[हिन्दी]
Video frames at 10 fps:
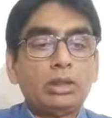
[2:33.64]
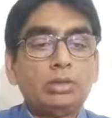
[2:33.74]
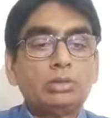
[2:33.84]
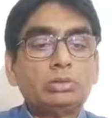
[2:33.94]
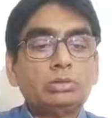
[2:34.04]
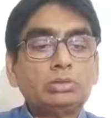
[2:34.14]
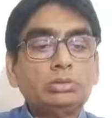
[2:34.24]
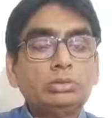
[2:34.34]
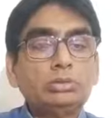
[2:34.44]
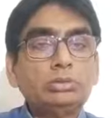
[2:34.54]
तो
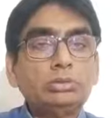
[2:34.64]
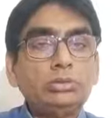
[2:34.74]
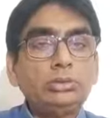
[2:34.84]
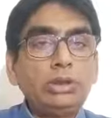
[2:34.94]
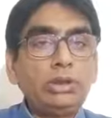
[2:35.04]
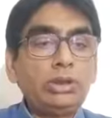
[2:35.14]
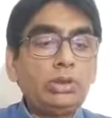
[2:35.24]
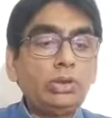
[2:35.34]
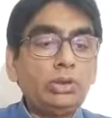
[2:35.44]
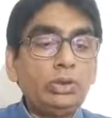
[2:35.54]
ये
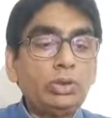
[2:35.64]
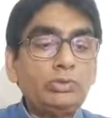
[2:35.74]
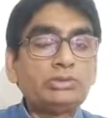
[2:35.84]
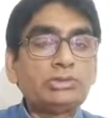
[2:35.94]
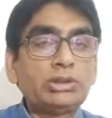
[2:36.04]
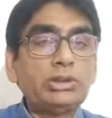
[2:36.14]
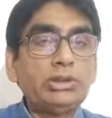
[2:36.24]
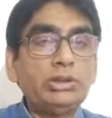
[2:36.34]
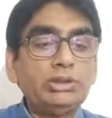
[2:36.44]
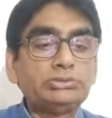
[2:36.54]
नौवीं सदी
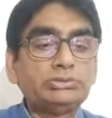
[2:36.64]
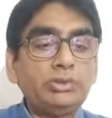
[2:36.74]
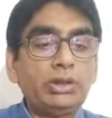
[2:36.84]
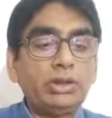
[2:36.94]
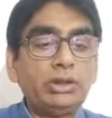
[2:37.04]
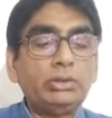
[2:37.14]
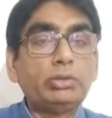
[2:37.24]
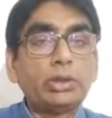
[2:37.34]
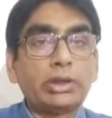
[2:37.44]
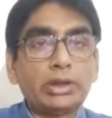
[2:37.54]
ईस्वी के यूँ
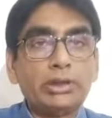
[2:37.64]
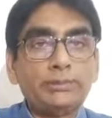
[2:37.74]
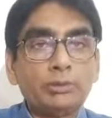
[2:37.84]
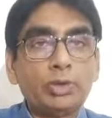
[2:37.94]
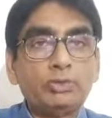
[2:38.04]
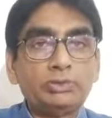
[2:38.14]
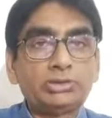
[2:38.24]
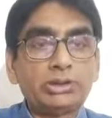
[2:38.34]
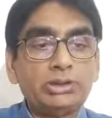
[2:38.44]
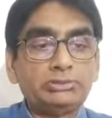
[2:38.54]
कह लें नौवीं
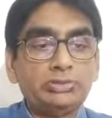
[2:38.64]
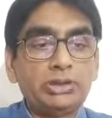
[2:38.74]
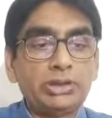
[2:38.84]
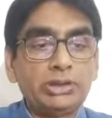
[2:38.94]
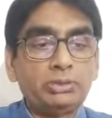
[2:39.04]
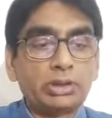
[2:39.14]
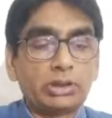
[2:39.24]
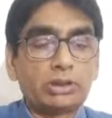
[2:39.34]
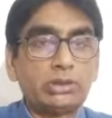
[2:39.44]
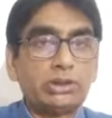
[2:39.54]
सदी ईस्वी के ये
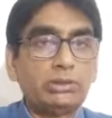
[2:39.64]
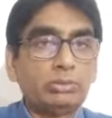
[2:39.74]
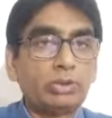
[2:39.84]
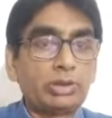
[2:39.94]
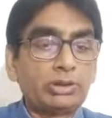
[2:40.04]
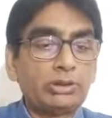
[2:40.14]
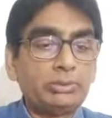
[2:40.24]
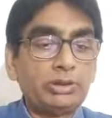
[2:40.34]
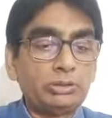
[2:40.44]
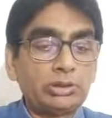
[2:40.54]
मरख थे मरख इबन
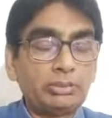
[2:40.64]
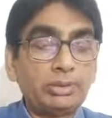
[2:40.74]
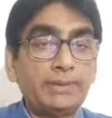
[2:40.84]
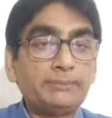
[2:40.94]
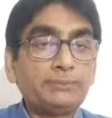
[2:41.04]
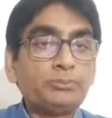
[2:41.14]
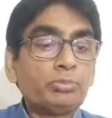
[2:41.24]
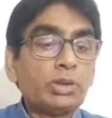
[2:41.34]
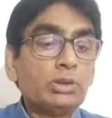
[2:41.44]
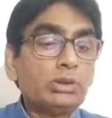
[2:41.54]
कुतबा
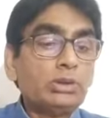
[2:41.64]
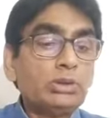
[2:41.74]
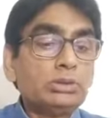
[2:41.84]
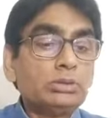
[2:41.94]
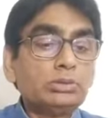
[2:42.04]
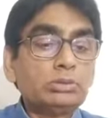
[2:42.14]
तो